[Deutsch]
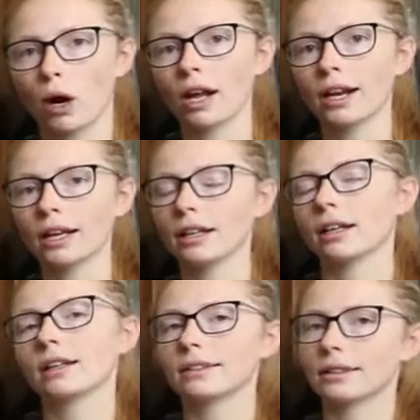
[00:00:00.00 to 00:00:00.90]
Barley
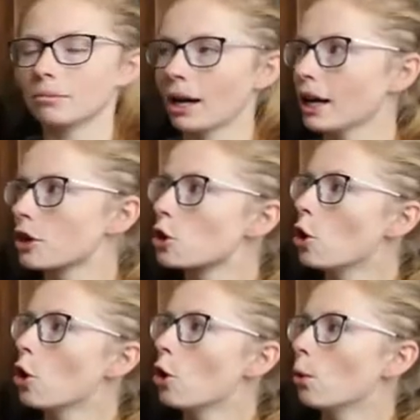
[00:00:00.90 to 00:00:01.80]
gemacht
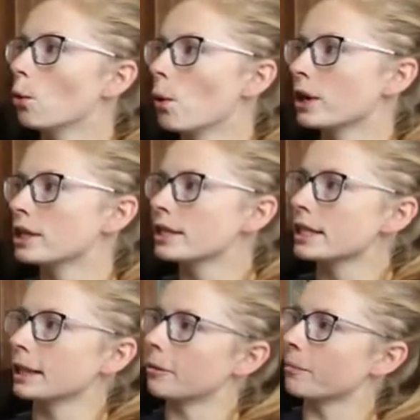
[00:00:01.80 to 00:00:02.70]
und
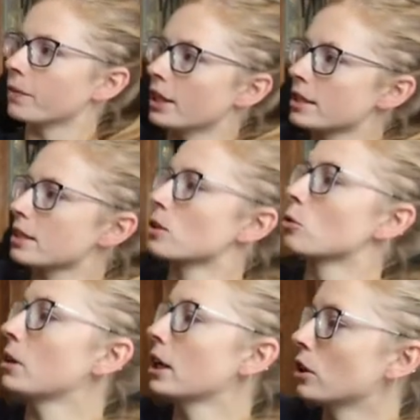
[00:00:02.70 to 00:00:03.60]
ähm, ist
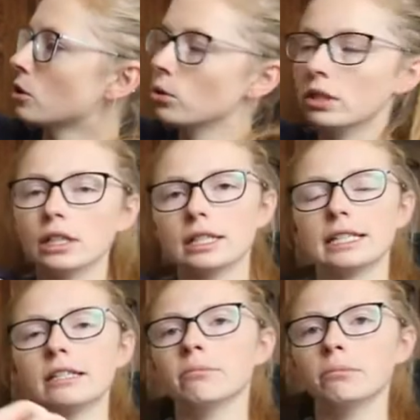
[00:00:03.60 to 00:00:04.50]
Nummer
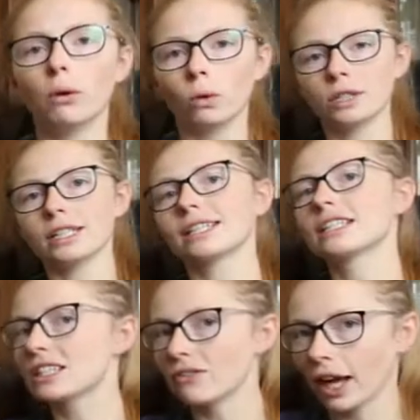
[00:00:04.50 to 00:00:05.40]

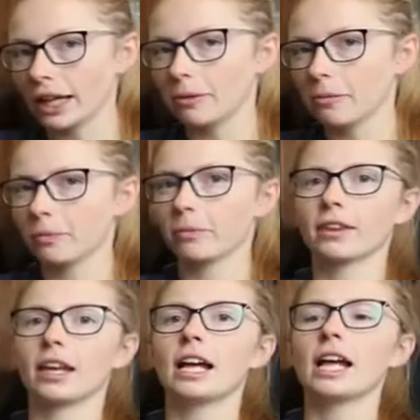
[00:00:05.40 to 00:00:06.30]
07.2.
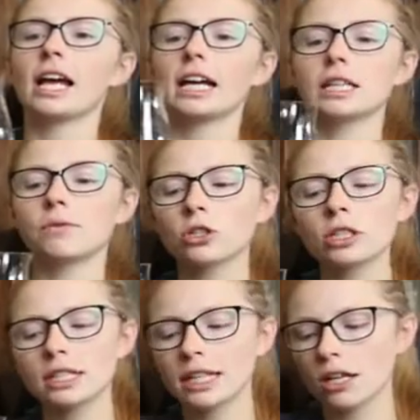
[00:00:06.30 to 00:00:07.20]
Inzwischen
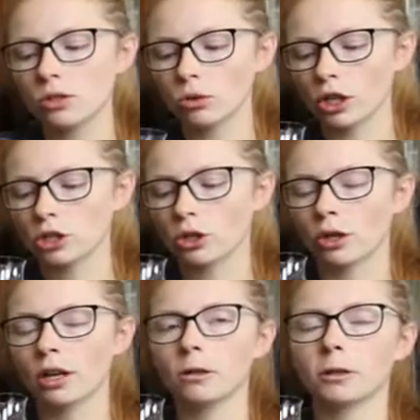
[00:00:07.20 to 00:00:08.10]
ist ja sogar
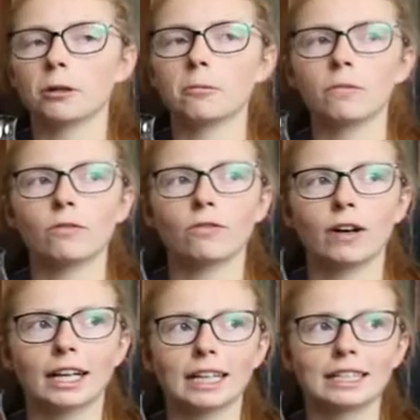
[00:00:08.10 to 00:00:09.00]
schon ähm,
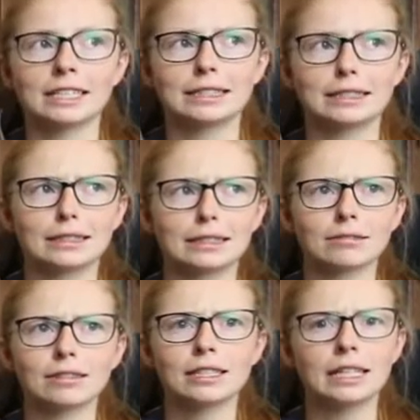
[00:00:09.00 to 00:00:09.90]
Variante
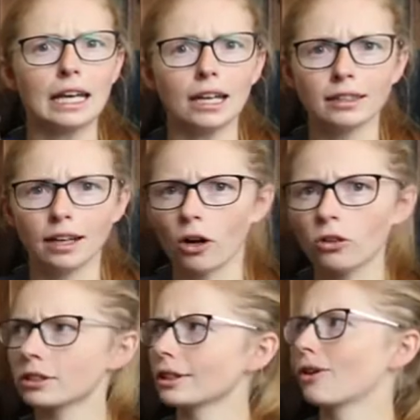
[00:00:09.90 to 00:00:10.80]
10
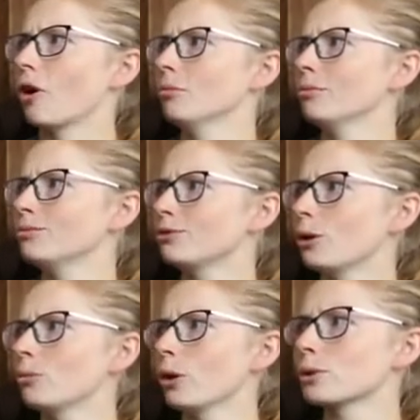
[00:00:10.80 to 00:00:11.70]
rausgekommen
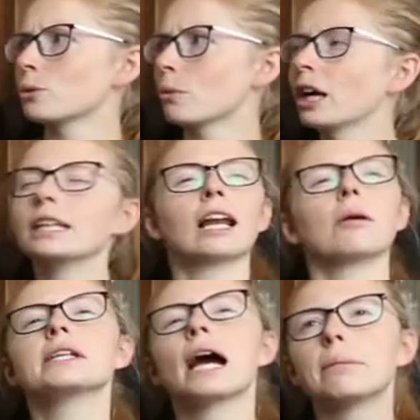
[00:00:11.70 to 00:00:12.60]
vom Oktober. Ich
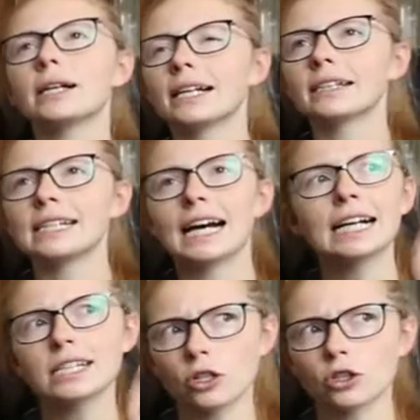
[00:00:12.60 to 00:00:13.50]
glaube, ich habe einen
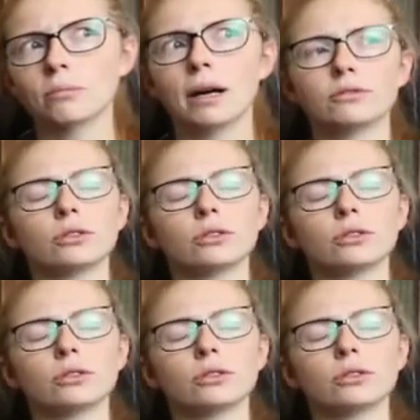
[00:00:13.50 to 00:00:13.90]
Achter schon mal